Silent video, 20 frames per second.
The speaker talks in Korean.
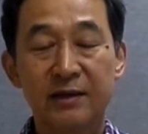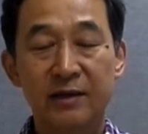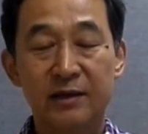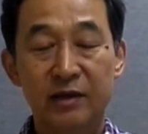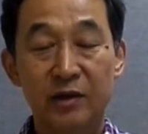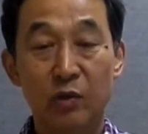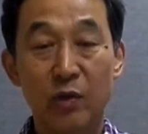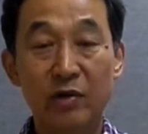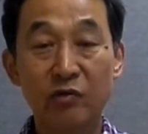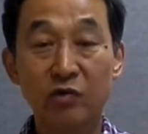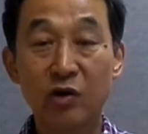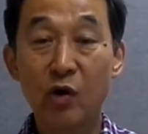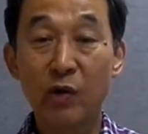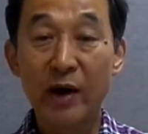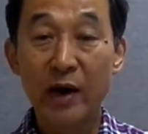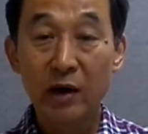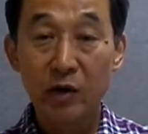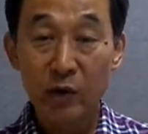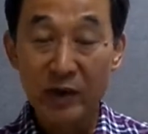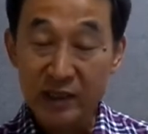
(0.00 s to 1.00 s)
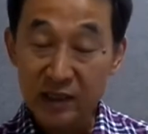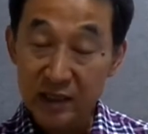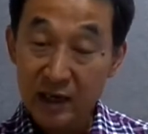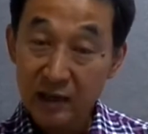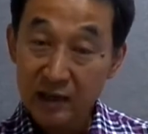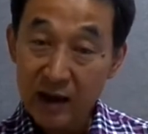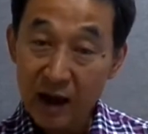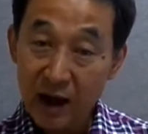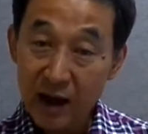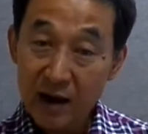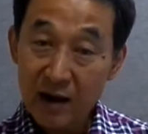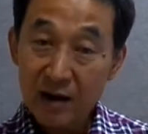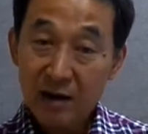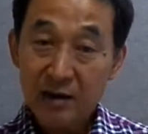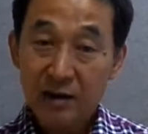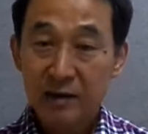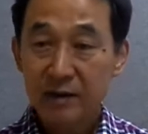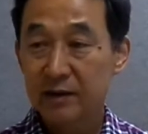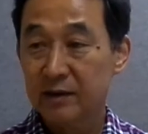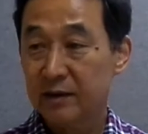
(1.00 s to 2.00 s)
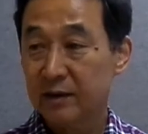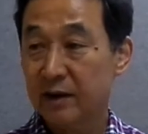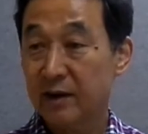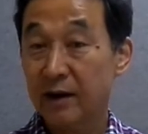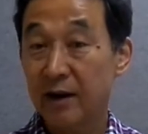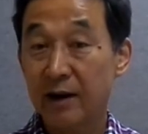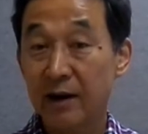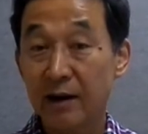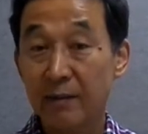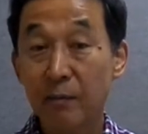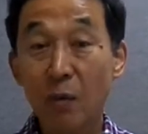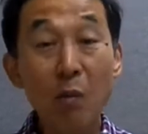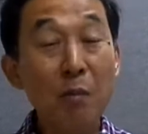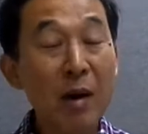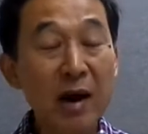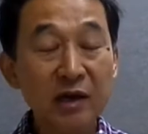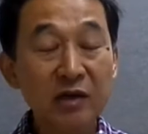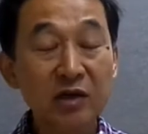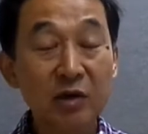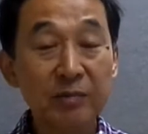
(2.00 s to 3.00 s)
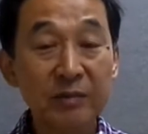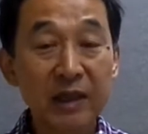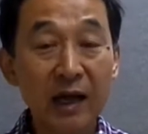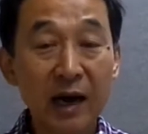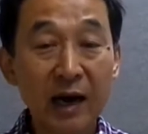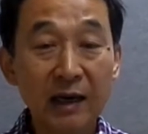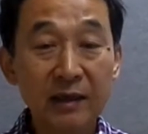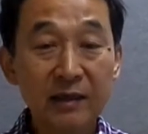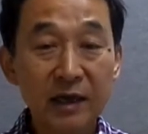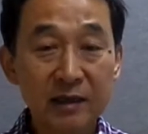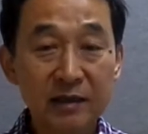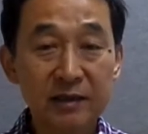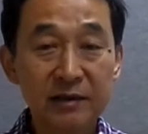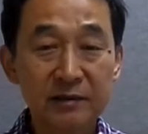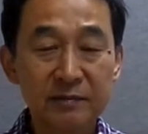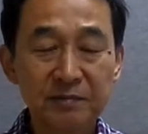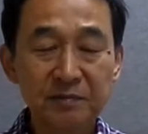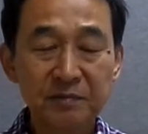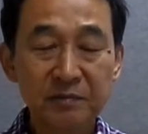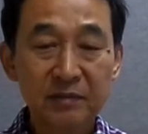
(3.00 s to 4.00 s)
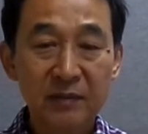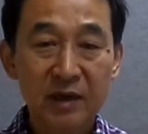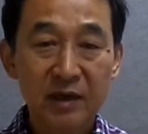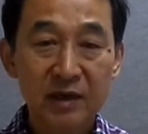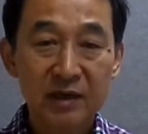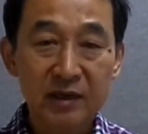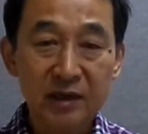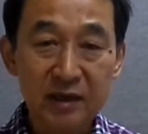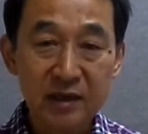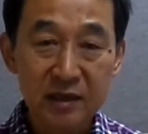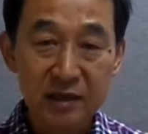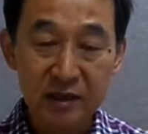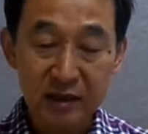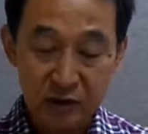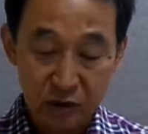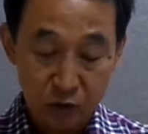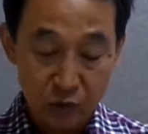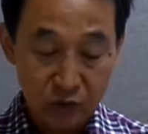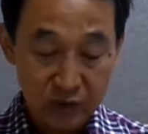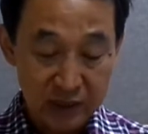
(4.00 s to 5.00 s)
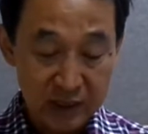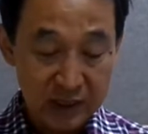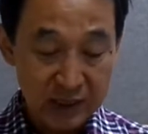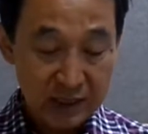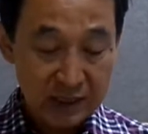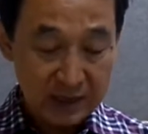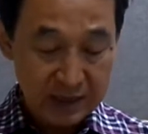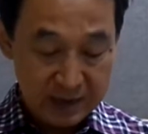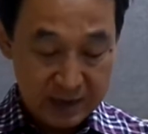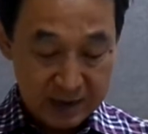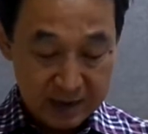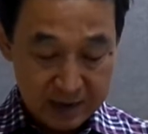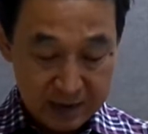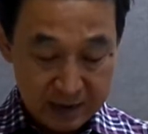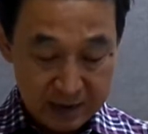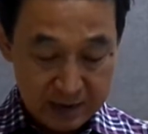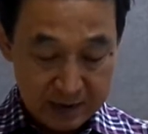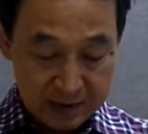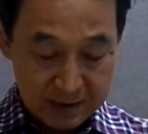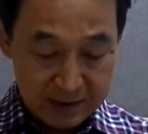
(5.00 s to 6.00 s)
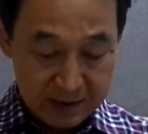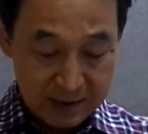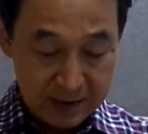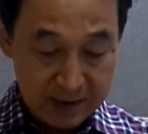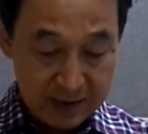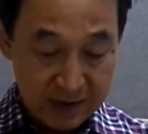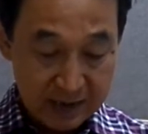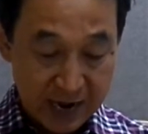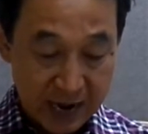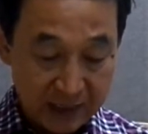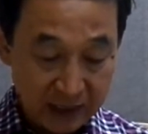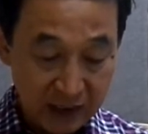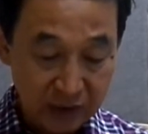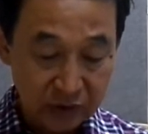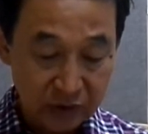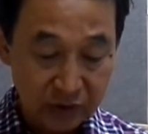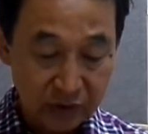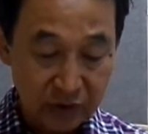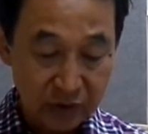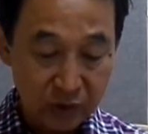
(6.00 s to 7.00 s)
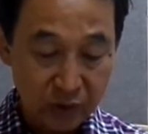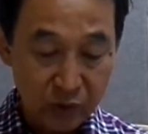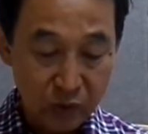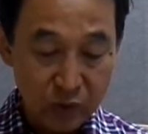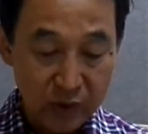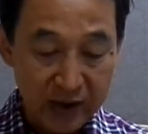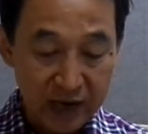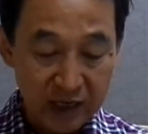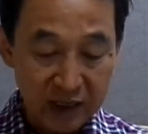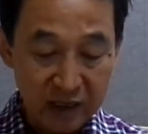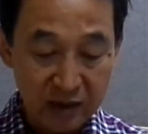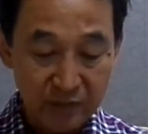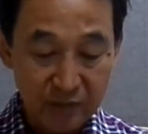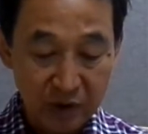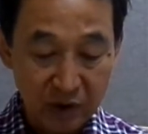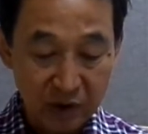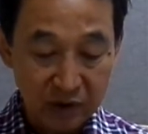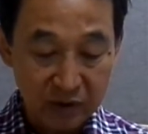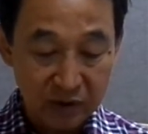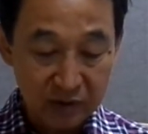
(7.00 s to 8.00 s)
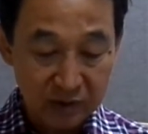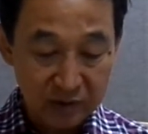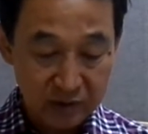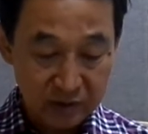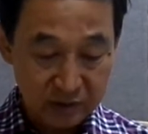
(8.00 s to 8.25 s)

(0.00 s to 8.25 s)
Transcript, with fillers: 외국과 화, 친했다 아, 못 막은 겁니다. 사실은 그그 그 기록이 이, 같이 있는 거예요. 외인이 병